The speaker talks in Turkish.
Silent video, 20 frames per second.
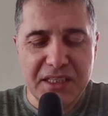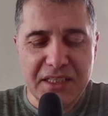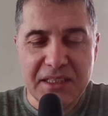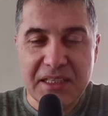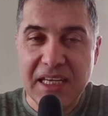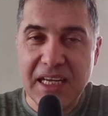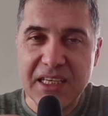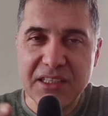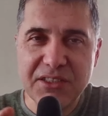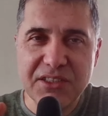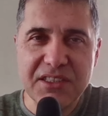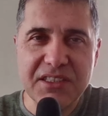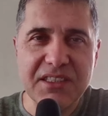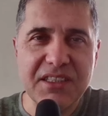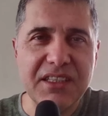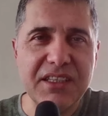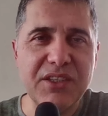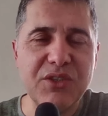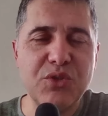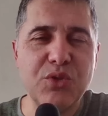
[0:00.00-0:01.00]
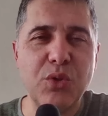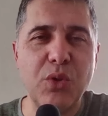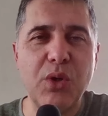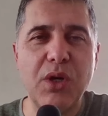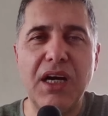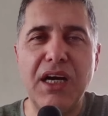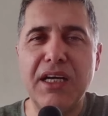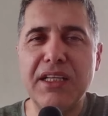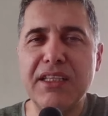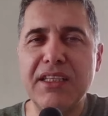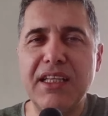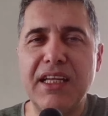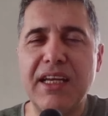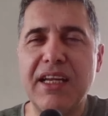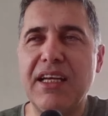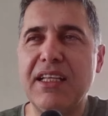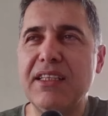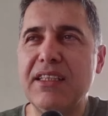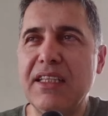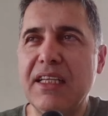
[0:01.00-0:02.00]
Gerçi sizlere çok anılar
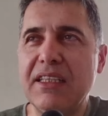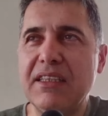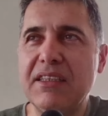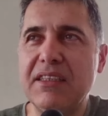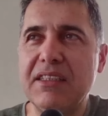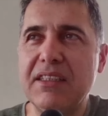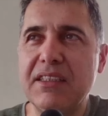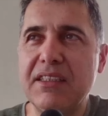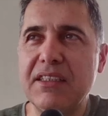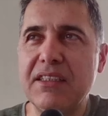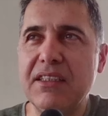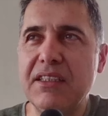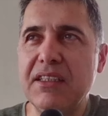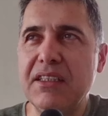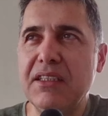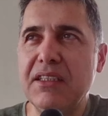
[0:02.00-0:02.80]
anlattık.